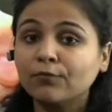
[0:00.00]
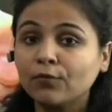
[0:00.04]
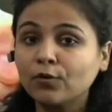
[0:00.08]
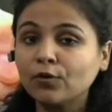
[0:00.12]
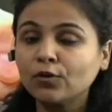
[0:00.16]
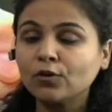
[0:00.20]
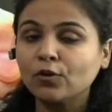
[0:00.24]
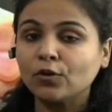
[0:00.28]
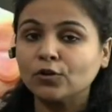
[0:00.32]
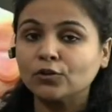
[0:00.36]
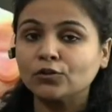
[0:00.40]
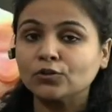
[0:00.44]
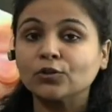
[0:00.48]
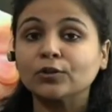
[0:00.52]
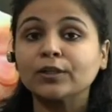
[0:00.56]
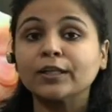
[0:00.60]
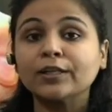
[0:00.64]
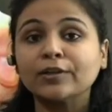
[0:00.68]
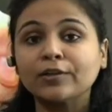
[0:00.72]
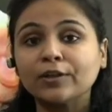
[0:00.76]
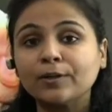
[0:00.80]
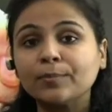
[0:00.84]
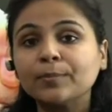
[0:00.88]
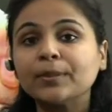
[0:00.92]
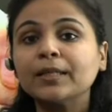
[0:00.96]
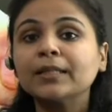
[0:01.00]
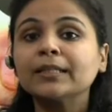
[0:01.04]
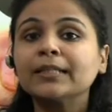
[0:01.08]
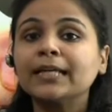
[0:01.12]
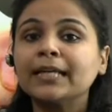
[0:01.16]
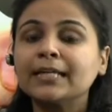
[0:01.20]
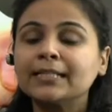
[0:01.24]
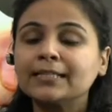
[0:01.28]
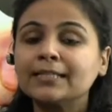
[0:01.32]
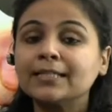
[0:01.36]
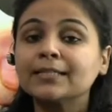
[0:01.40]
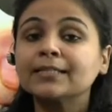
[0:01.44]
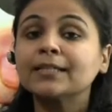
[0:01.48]
लॉ जो कि क्रिमिनल
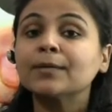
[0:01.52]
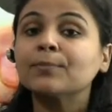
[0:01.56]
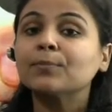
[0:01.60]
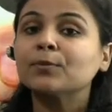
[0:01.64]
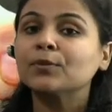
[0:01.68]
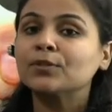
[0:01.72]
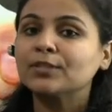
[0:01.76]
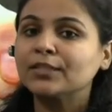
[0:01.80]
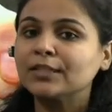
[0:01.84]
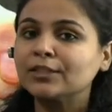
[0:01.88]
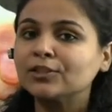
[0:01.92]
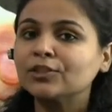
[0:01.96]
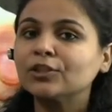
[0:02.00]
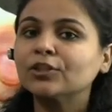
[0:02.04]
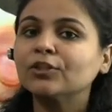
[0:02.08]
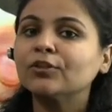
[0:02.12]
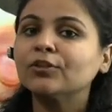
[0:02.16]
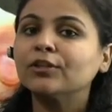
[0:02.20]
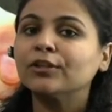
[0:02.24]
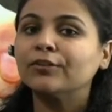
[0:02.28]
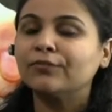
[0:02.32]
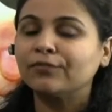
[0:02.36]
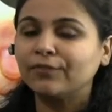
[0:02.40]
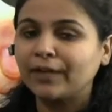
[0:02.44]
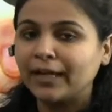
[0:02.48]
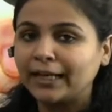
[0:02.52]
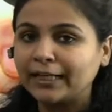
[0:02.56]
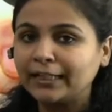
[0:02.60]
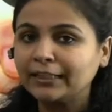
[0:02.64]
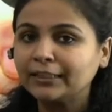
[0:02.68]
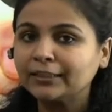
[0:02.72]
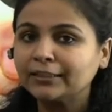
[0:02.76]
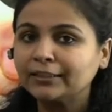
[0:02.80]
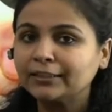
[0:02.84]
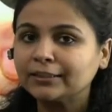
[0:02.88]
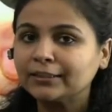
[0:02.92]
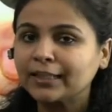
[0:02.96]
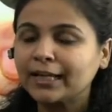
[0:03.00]
केसेस के प्रोसीजर को डिफाइन
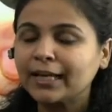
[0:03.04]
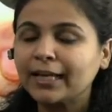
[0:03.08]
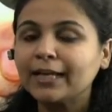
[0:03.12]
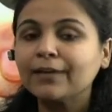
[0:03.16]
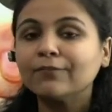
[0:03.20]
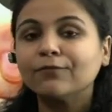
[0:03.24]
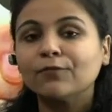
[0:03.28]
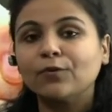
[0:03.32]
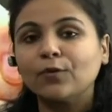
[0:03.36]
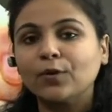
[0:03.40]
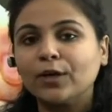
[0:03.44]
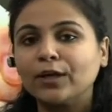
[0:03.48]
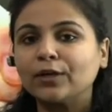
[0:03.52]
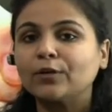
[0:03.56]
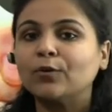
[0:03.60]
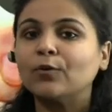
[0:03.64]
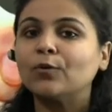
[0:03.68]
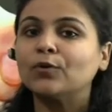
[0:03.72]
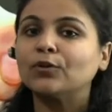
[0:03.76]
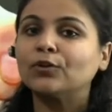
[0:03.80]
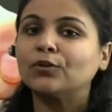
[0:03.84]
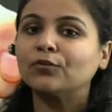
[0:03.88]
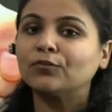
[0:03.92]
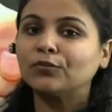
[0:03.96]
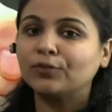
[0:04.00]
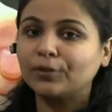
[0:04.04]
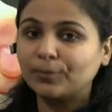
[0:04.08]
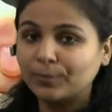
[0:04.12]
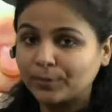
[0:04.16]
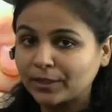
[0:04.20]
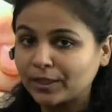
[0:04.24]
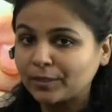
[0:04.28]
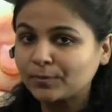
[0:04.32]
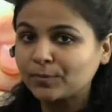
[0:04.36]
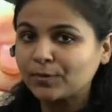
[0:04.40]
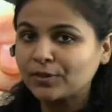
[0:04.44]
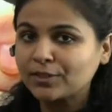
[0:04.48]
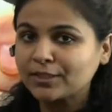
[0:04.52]
करता है वो है कोर्ट ऑफ
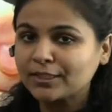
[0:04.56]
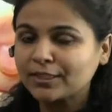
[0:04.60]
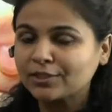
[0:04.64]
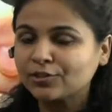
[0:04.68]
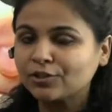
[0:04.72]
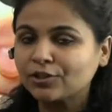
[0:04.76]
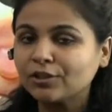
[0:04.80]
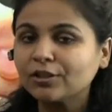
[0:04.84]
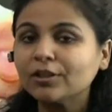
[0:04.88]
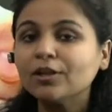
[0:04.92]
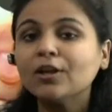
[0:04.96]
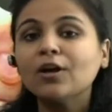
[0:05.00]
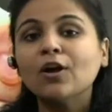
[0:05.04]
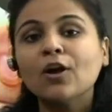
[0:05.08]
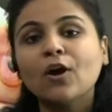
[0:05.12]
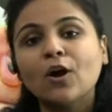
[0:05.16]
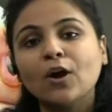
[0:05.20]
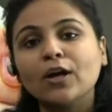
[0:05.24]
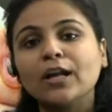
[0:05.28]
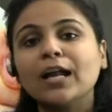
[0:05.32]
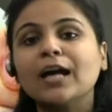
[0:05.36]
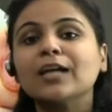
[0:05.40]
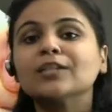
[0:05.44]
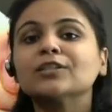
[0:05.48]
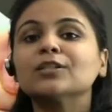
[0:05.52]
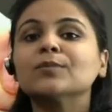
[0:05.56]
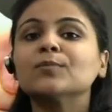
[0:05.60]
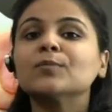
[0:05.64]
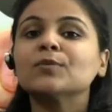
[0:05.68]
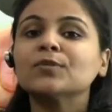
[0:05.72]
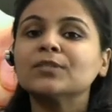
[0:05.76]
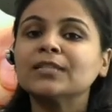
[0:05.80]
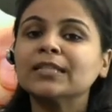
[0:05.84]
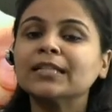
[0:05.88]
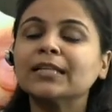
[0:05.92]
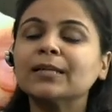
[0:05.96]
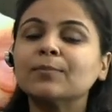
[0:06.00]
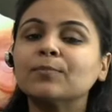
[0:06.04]
क्रिमिनल प्रोसीजर और आज हम
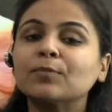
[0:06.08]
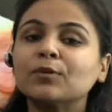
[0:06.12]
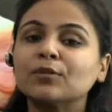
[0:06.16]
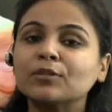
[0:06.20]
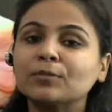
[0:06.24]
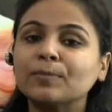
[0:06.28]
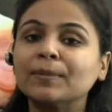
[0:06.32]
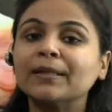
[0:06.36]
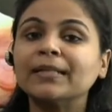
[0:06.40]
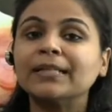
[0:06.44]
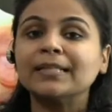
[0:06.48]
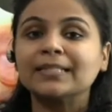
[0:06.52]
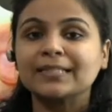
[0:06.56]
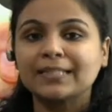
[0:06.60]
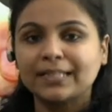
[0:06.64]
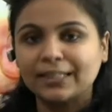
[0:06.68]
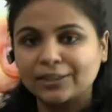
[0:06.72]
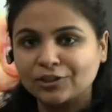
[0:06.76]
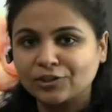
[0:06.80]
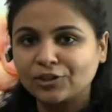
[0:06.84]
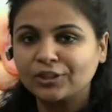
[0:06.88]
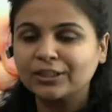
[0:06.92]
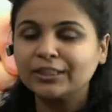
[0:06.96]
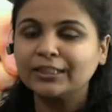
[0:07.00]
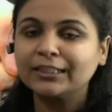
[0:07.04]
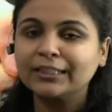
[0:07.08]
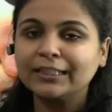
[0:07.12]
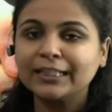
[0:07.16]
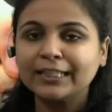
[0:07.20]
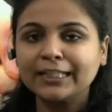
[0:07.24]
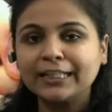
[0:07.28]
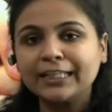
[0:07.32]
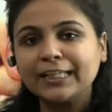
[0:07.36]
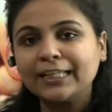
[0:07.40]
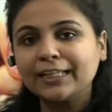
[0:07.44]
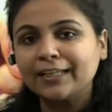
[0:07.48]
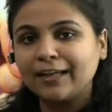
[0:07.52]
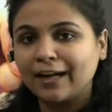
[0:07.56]
उसी के बुक्स पे डिस्कशन करने
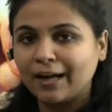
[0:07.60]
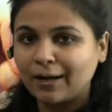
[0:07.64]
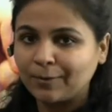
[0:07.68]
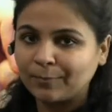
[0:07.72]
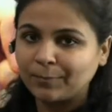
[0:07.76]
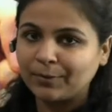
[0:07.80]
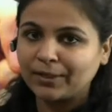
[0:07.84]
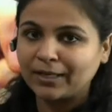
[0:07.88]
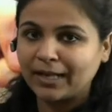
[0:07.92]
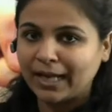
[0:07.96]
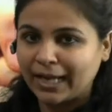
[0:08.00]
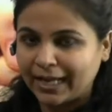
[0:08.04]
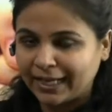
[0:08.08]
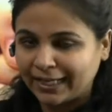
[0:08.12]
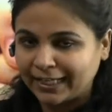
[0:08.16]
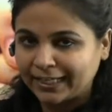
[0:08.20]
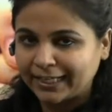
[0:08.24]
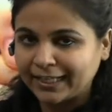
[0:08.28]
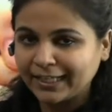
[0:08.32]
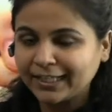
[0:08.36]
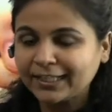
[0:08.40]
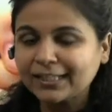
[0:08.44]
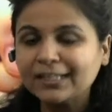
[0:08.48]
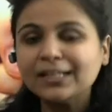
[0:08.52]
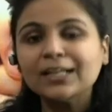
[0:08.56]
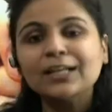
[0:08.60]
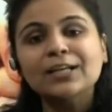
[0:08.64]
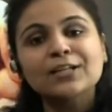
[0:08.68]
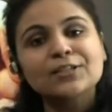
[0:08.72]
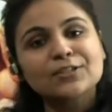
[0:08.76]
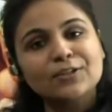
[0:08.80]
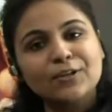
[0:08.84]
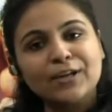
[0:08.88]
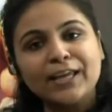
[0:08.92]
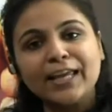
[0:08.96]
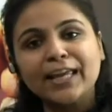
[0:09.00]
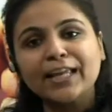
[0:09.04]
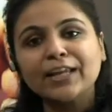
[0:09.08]
के लिए यहाँ पर आए हैं So हेलो